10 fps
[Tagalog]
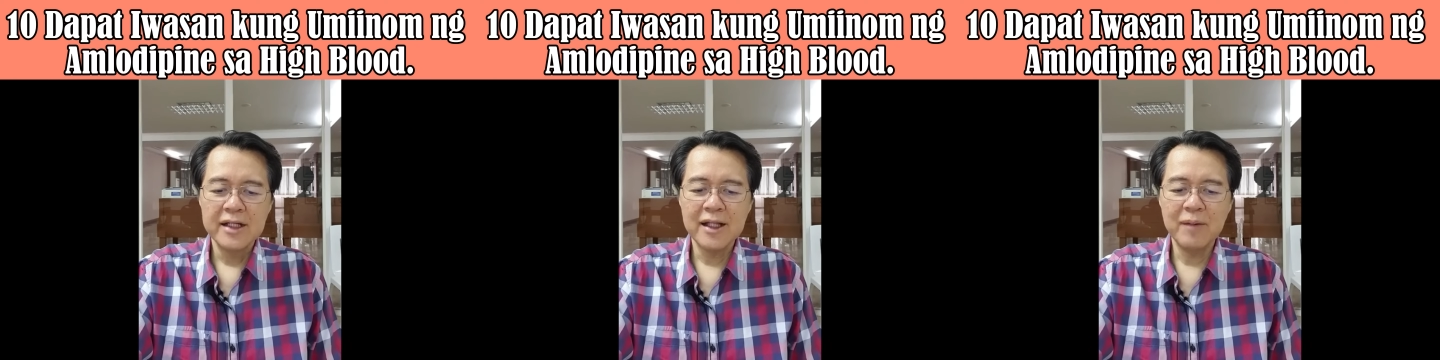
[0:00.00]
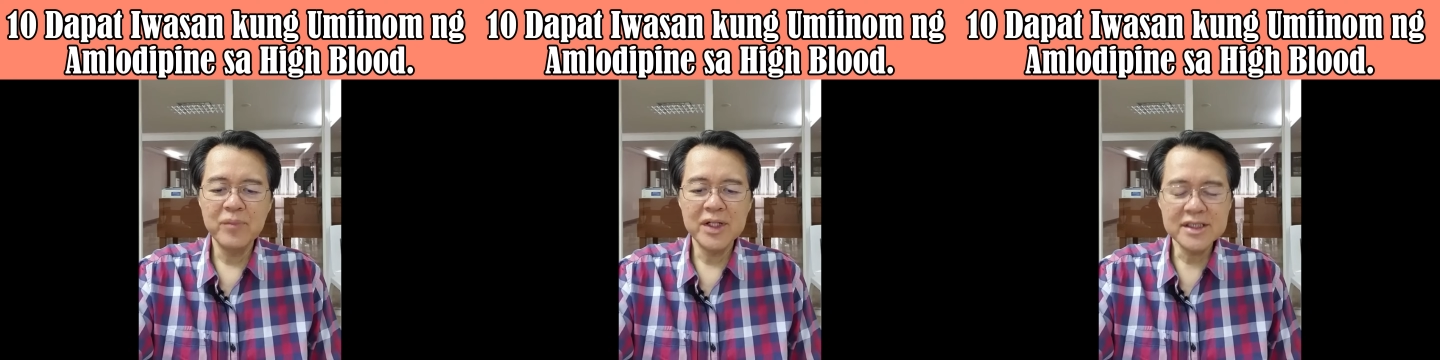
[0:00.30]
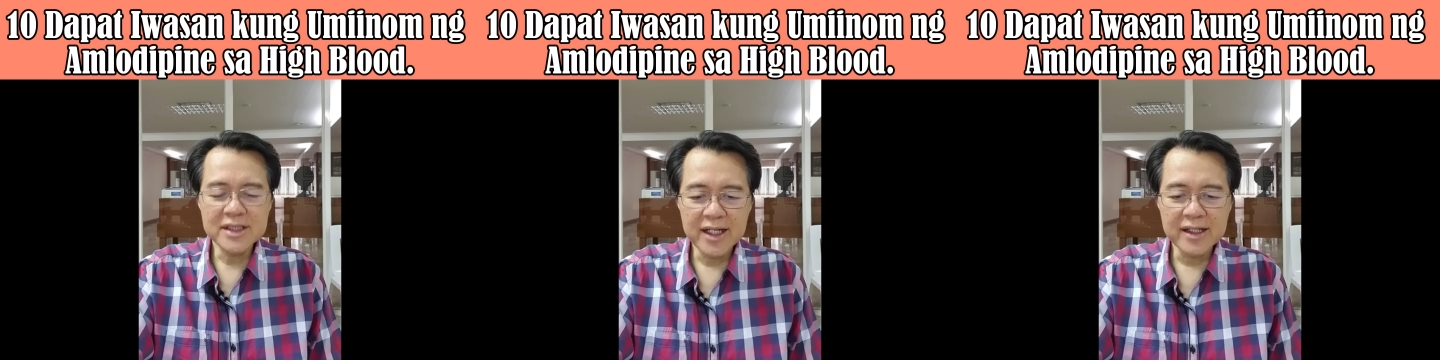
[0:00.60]
Number
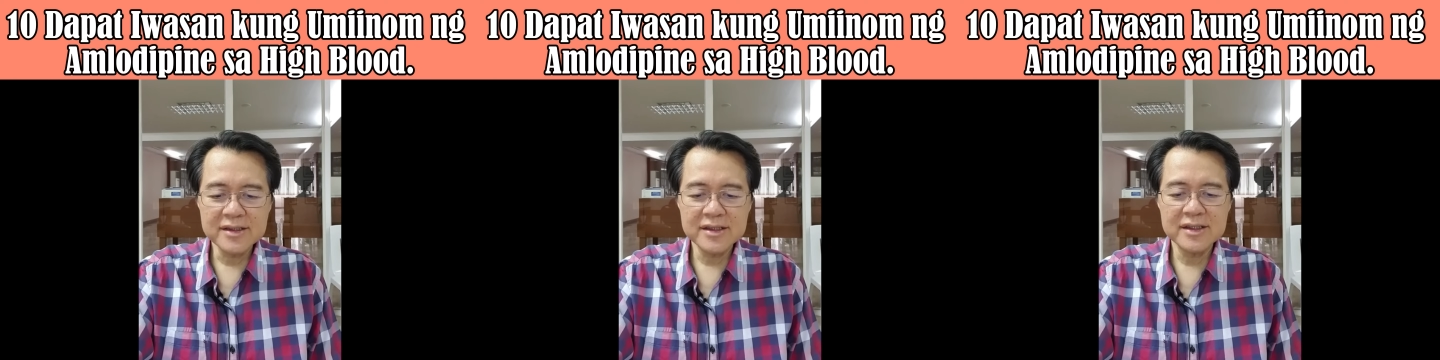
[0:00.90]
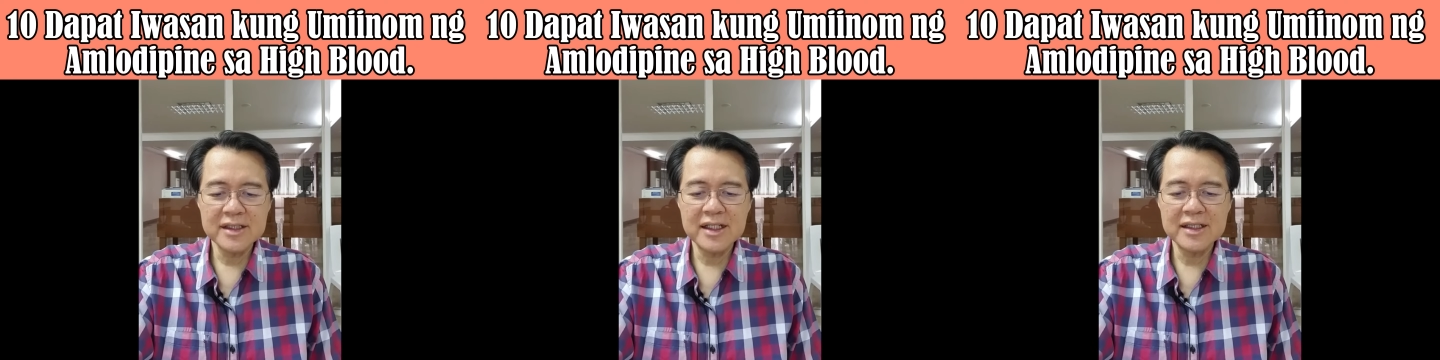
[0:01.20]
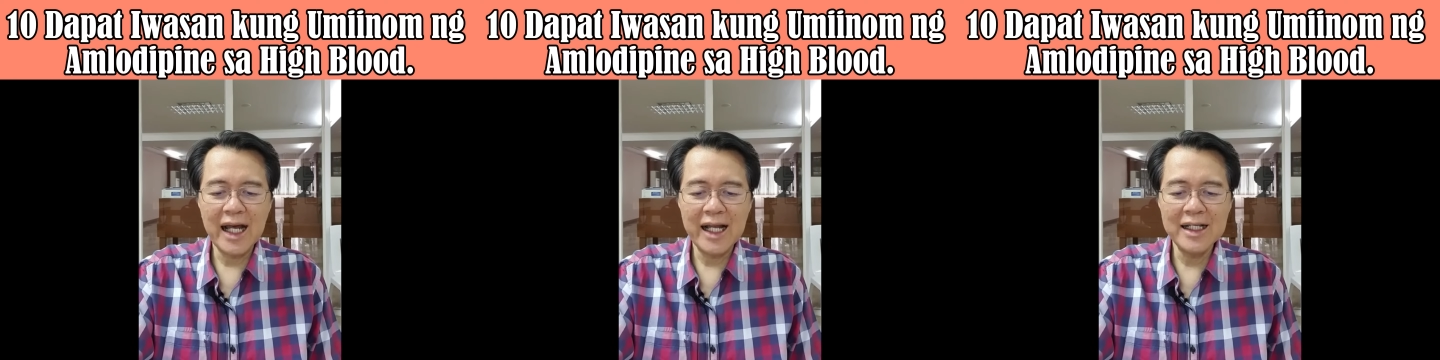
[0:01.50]
six,
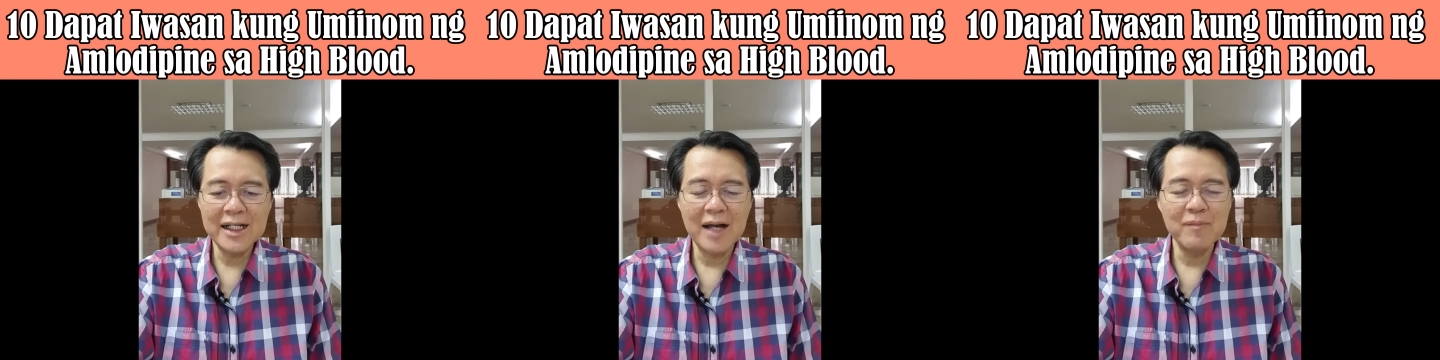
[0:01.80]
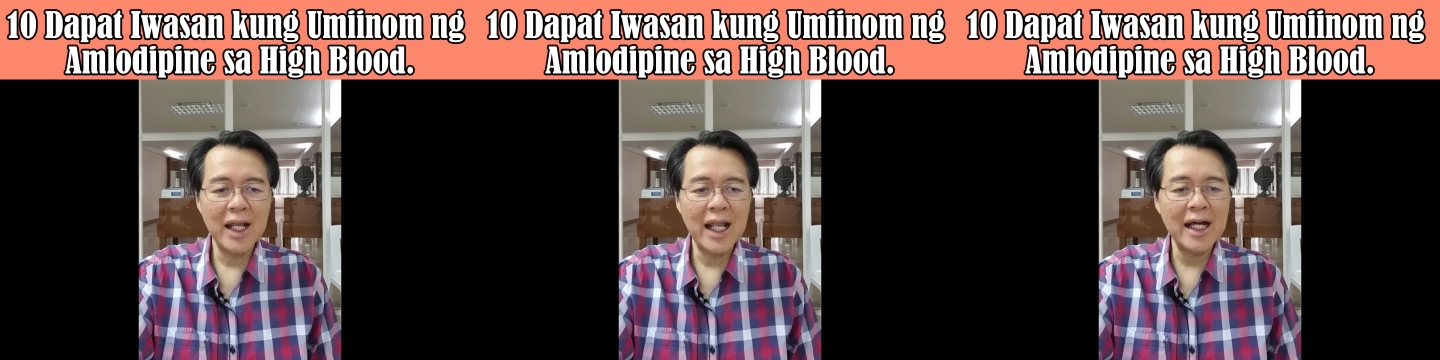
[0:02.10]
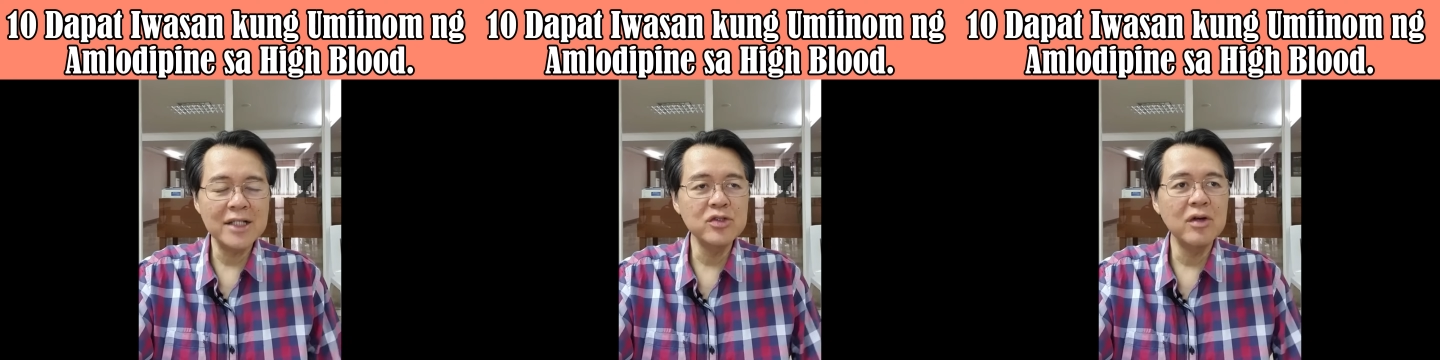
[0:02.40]
dahil nga
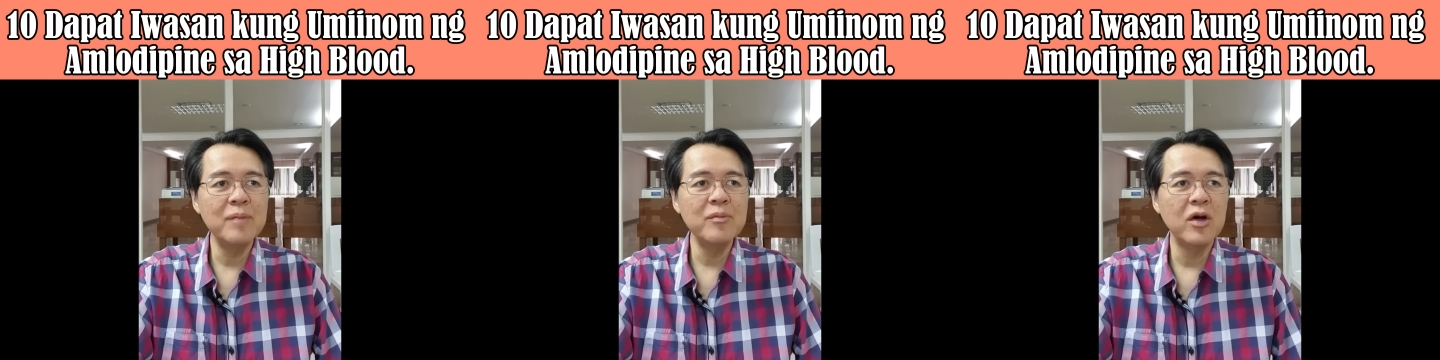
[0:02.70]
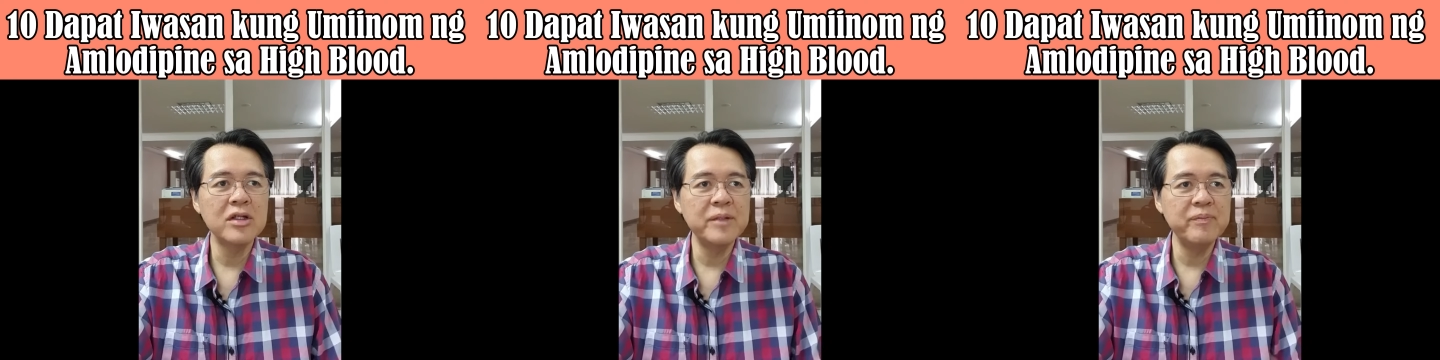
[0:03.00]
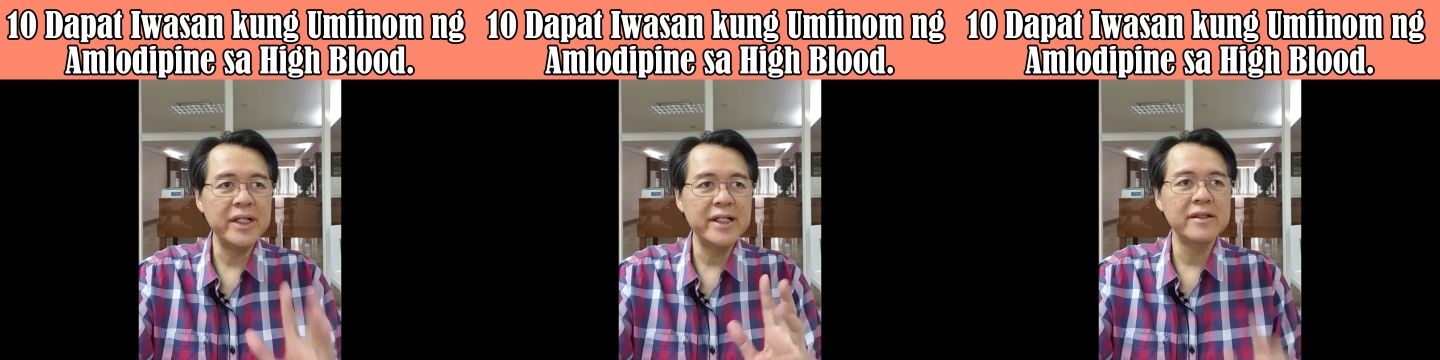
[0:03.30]
malakas yung
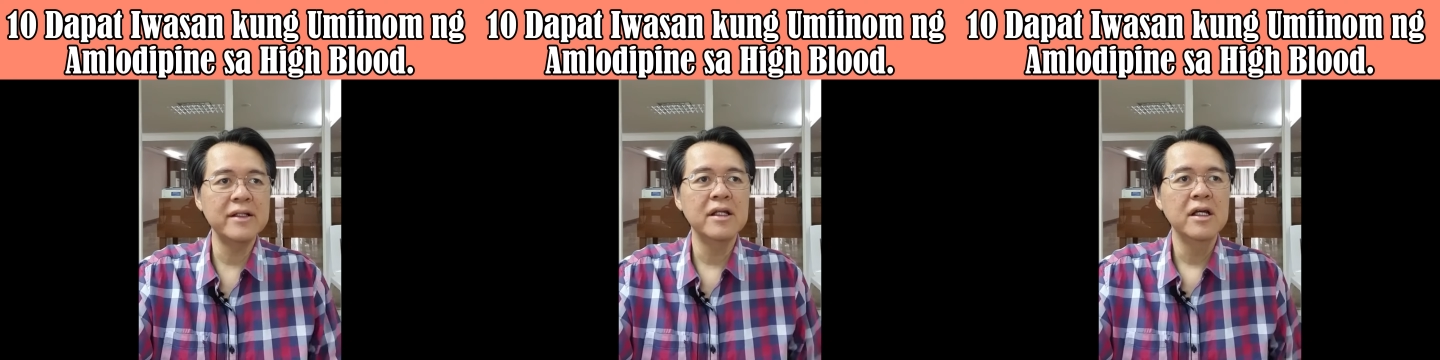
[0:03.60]
amlodipine,